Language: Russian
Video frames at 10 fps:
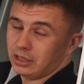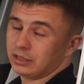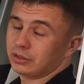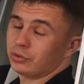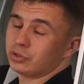
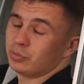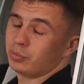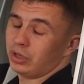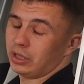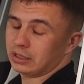Это очень
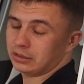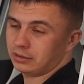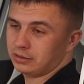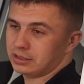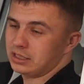
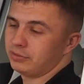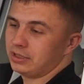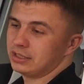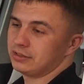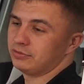приятно, если вы
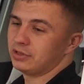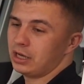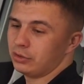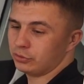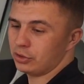едете в
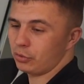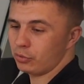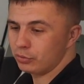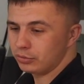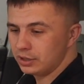дальнюю
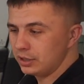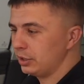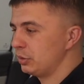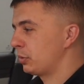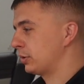дорогу
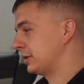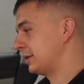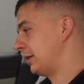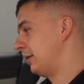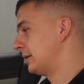или
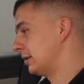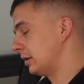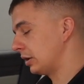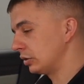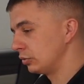просто остановились
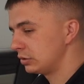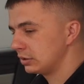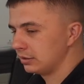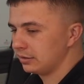отдохнуть.